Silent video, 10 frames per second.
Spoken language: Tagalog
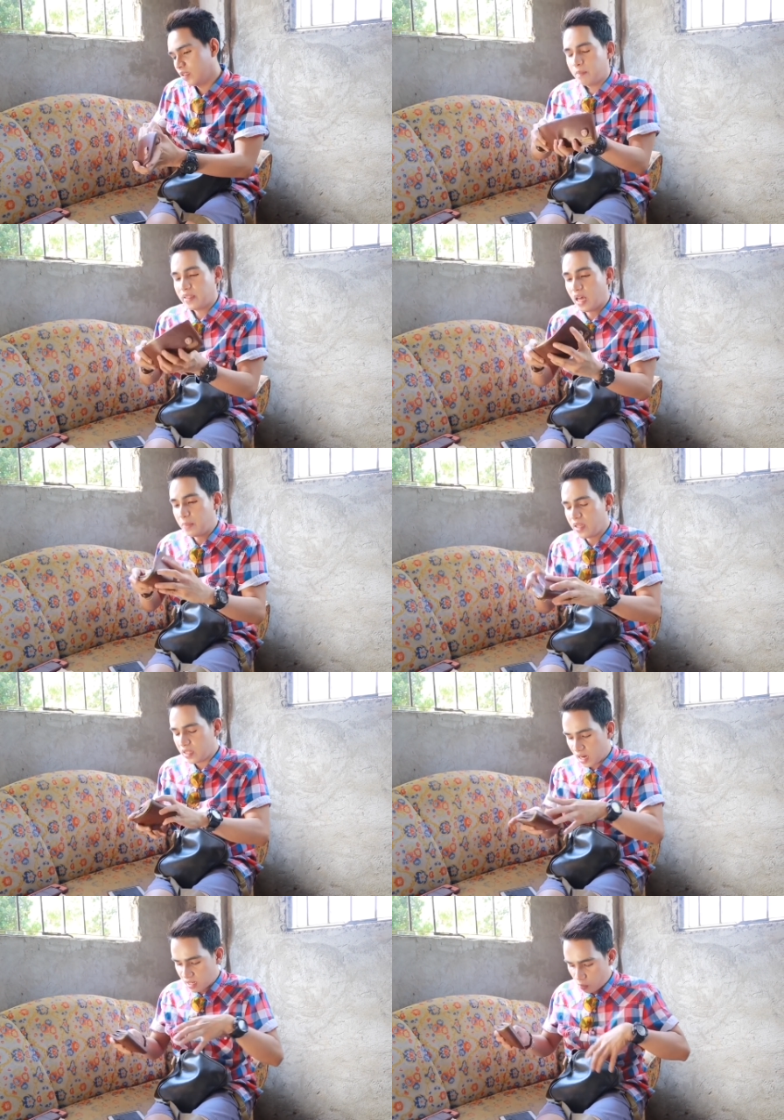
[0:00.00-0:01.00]
Madaming
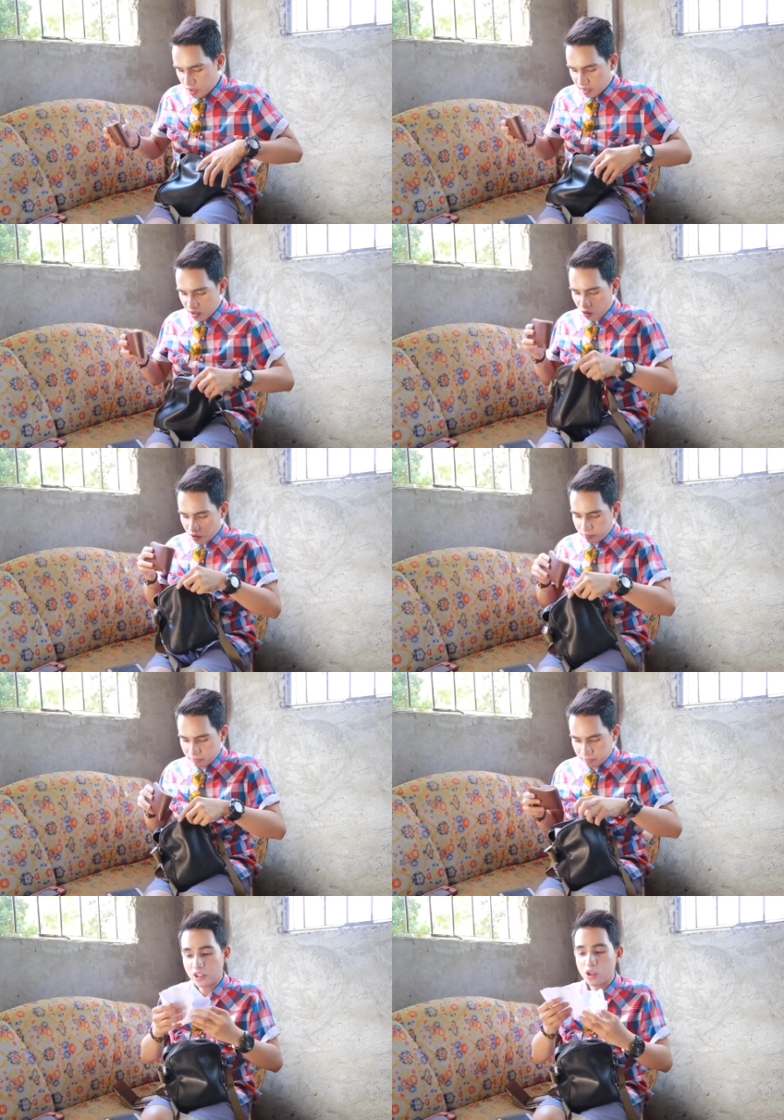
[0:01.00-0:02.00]
gagawin ngayon.
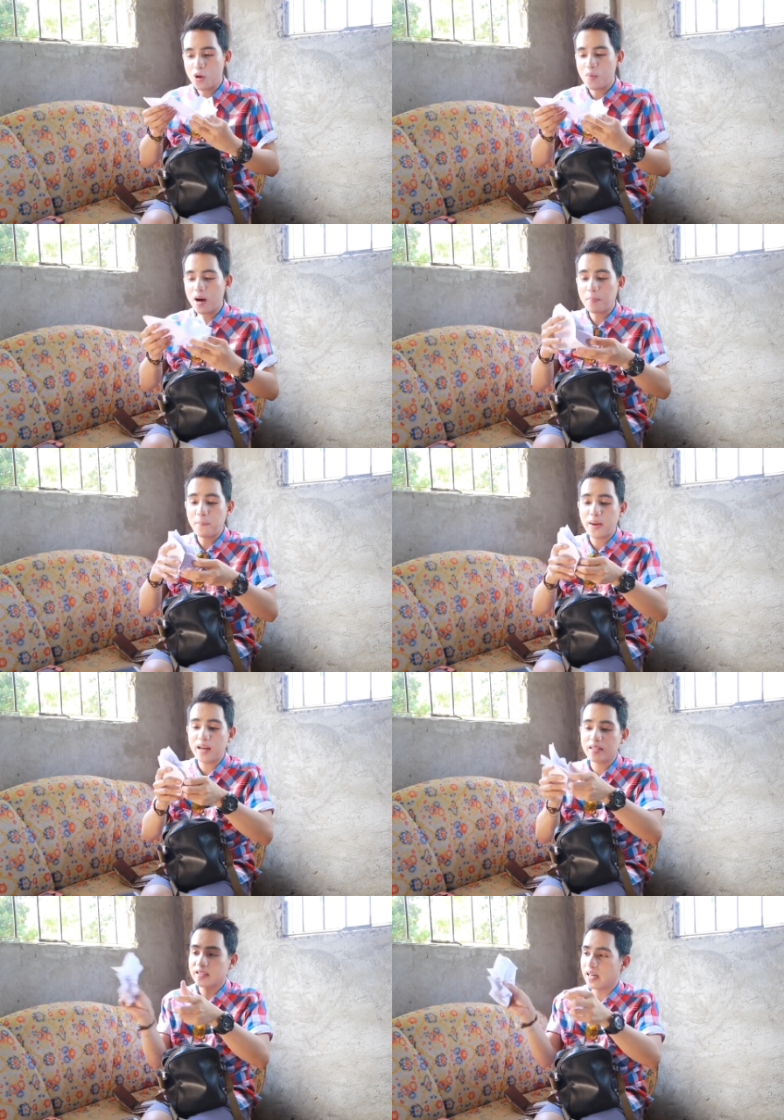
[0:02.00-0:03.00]
Ito yung mga
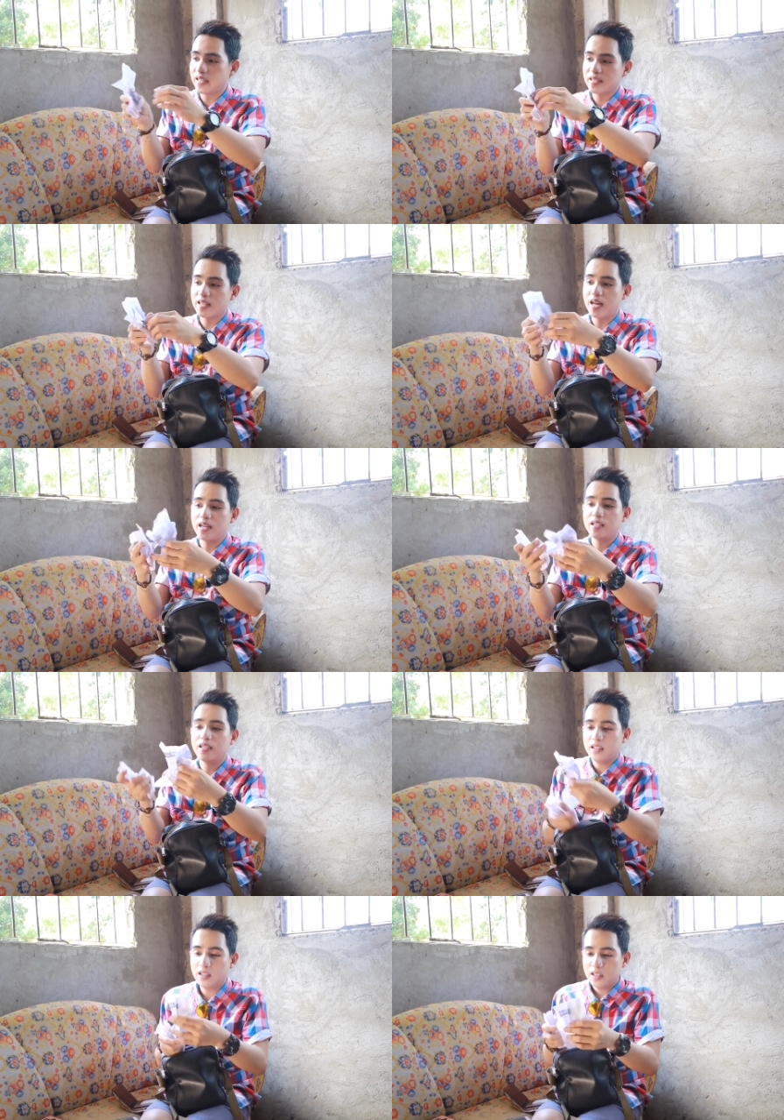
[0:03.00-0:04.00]
papeles, guys, ng
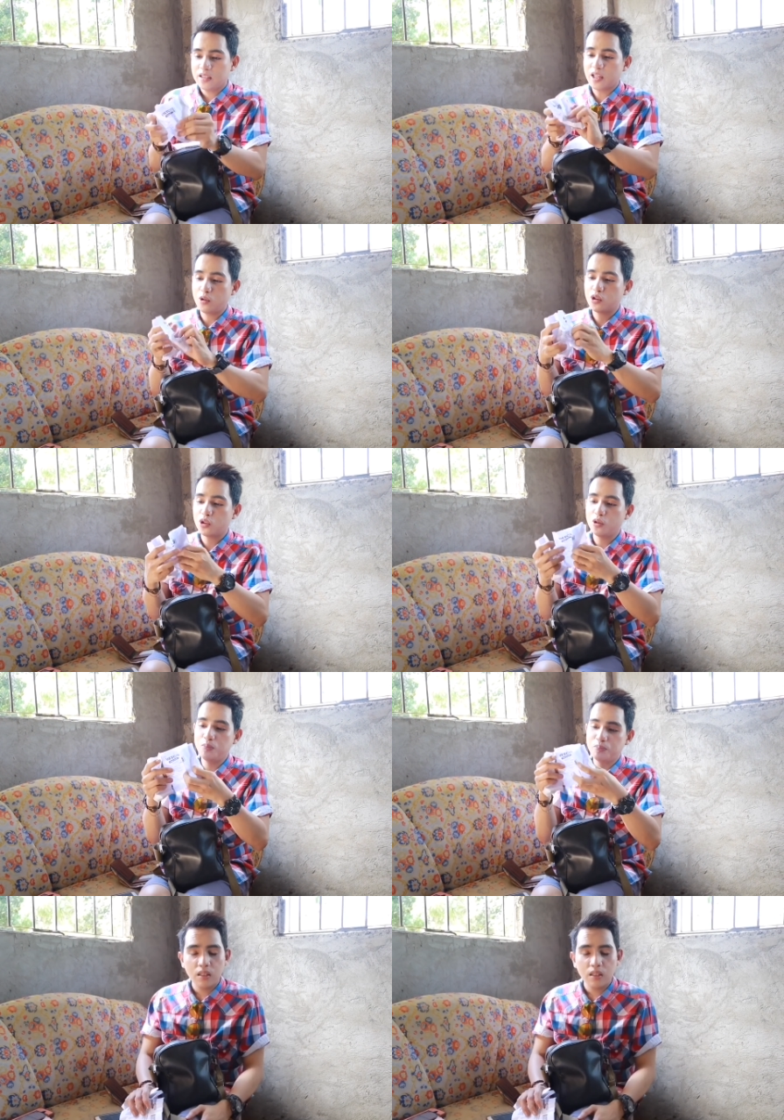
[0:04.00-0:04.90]
sa YouTube.